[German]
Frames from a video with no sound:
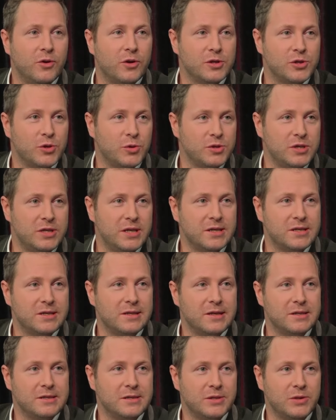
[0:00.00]
oder sonstiges
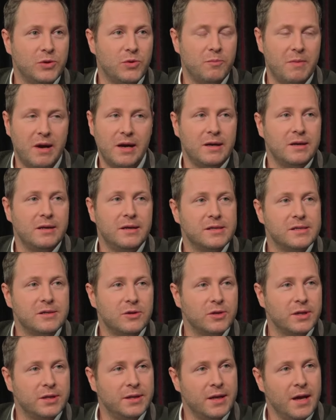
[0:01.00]
lassen und machen es
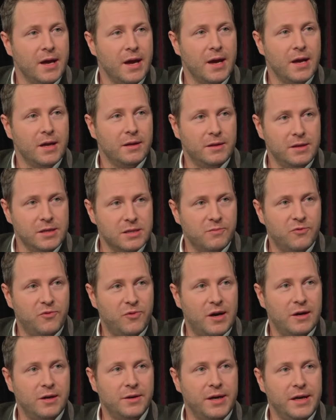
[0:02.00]
auch in diesem
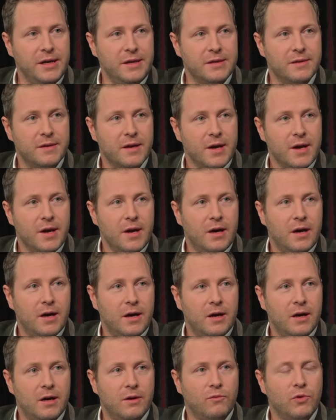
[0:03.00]
Fall nicht. Äh,
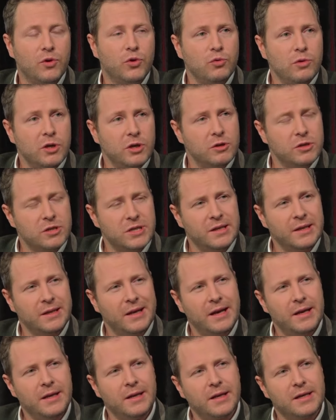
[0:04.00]
war durchaus ein
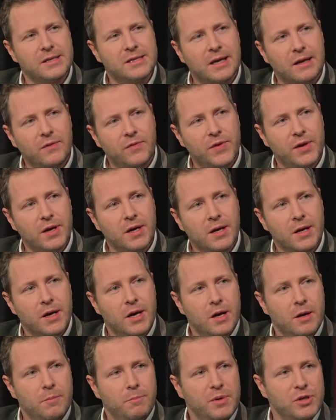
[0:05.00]
interessanter
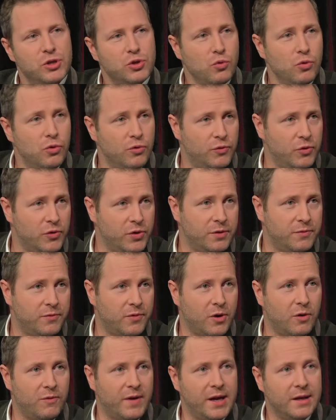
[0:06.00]
Besuch von der
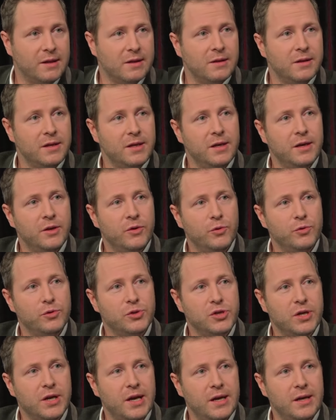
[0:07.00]
Frau Weidel hier in
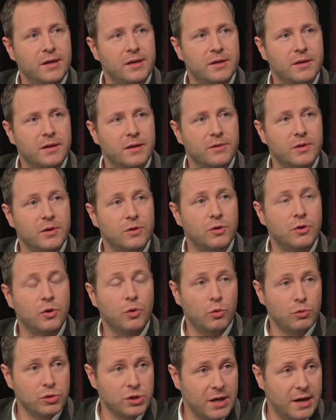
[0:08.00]
Österreich hat auch
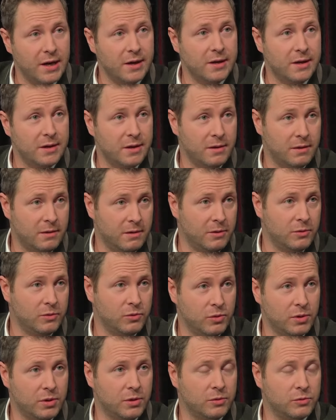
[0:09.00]
großen Anklang
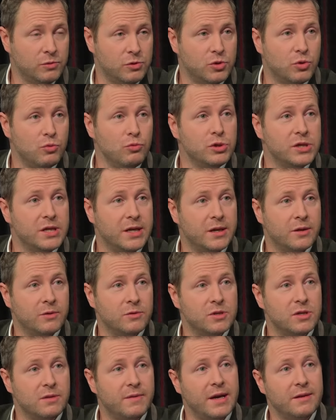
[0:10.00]
an, an Zusehern
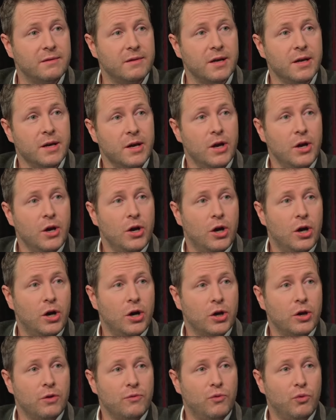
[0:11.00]
und so weiter
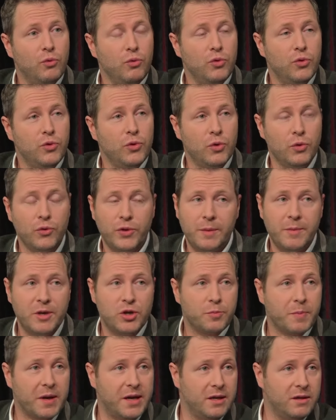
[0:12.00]
äh, gefunden und
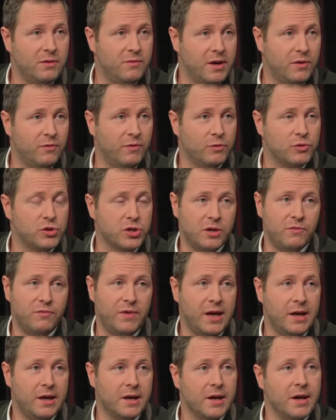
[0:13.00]
dementsprechend werden wir unseren
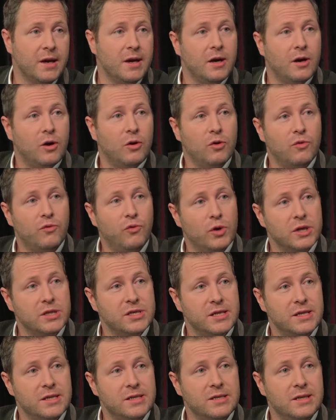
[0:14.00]
Weg auch
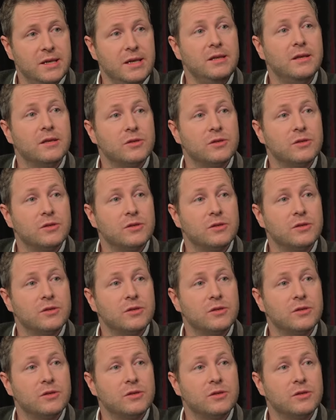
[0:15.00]
fortsetzen in